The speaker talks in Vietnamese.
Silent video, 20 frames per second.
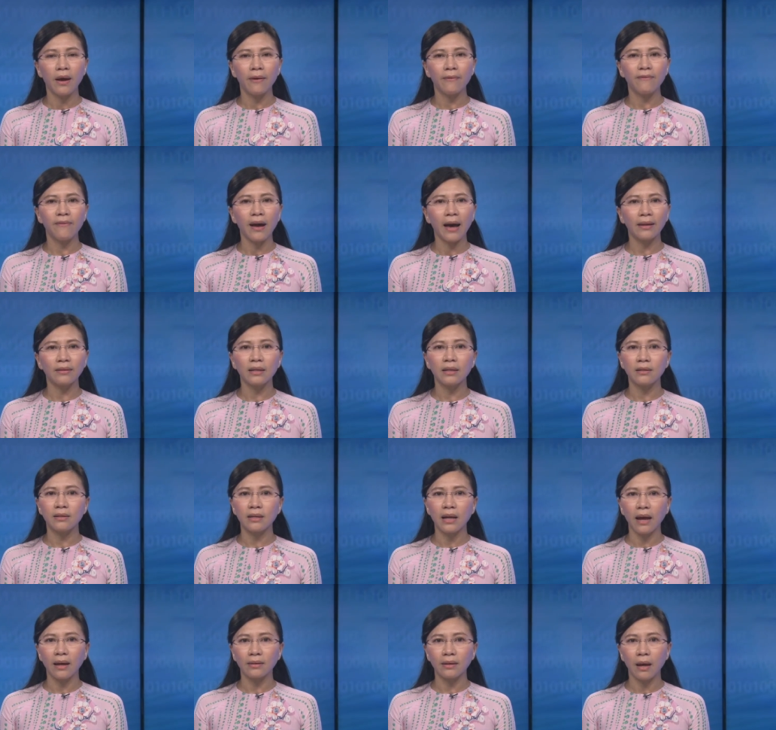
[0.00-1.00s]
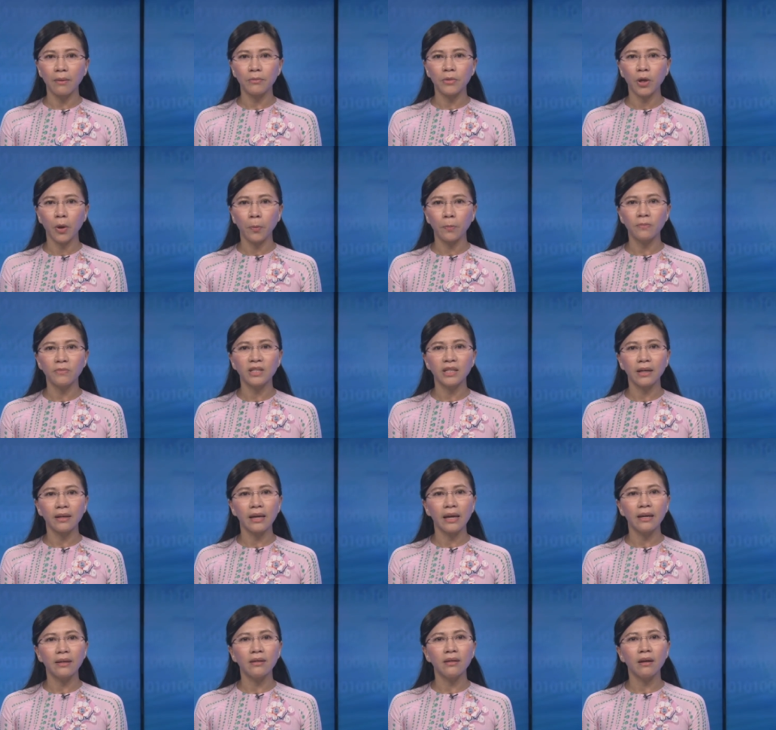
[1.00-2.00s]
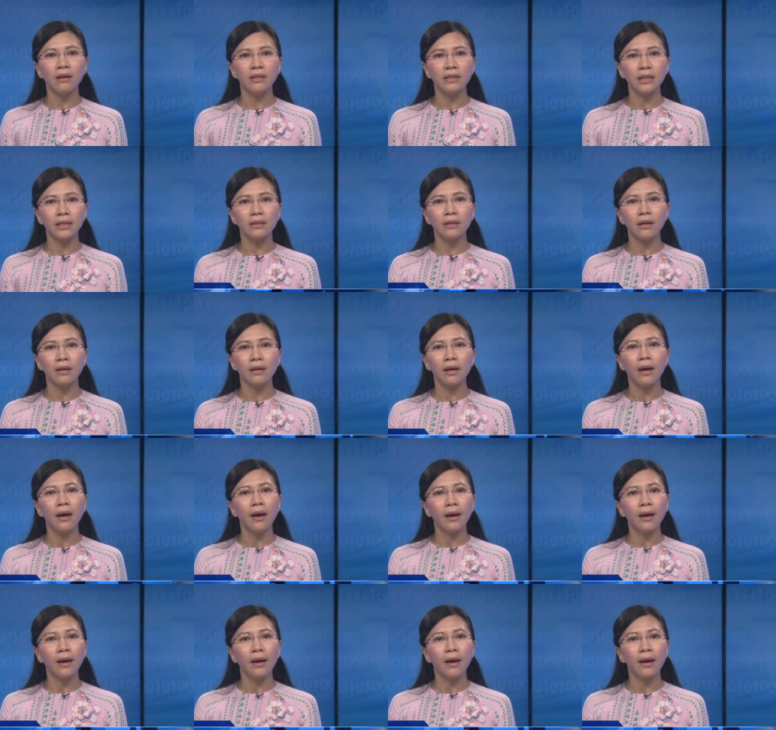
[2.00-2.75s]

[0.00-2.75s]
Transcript: và tình trạng tham nhũng sẽ khiến giới trí thức,